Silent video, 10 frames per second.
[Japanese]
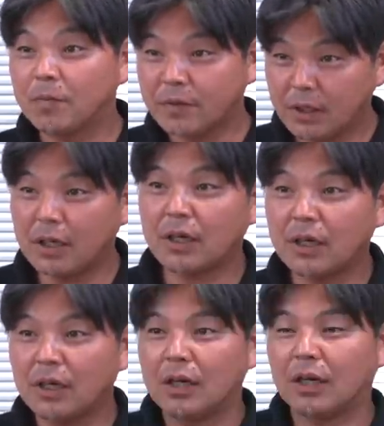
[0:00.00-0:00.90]
うん、で
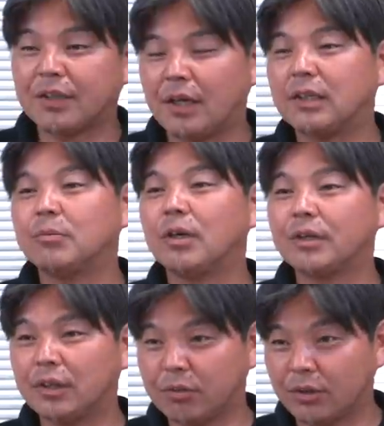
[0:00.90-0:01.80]
働いても
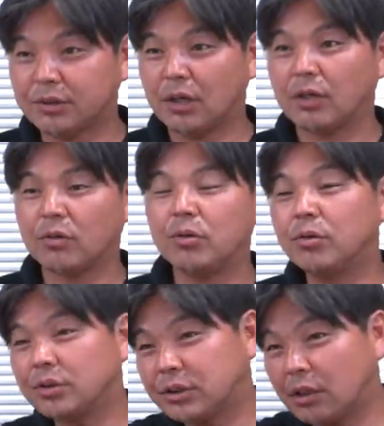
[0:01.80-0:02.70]
らってとかさ雇
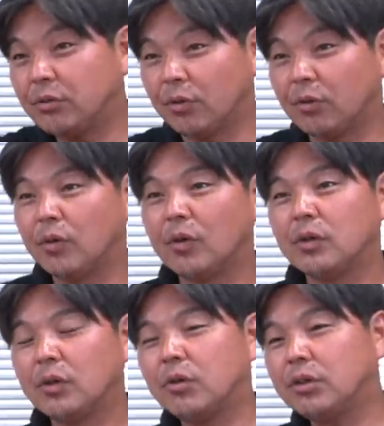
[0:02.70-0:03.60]
用してるのよ
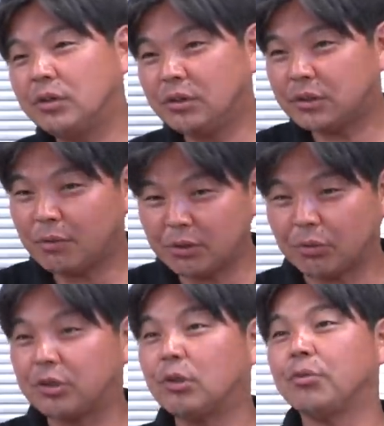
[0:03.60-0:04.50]
で俺イネスワインとか
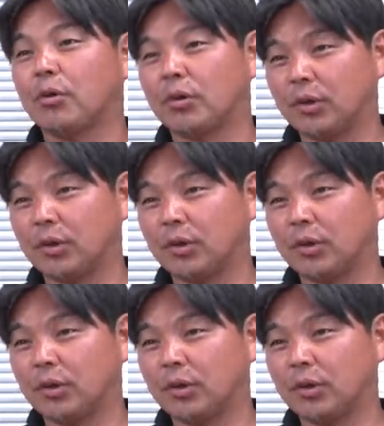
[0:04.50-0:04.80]
行ったことあるか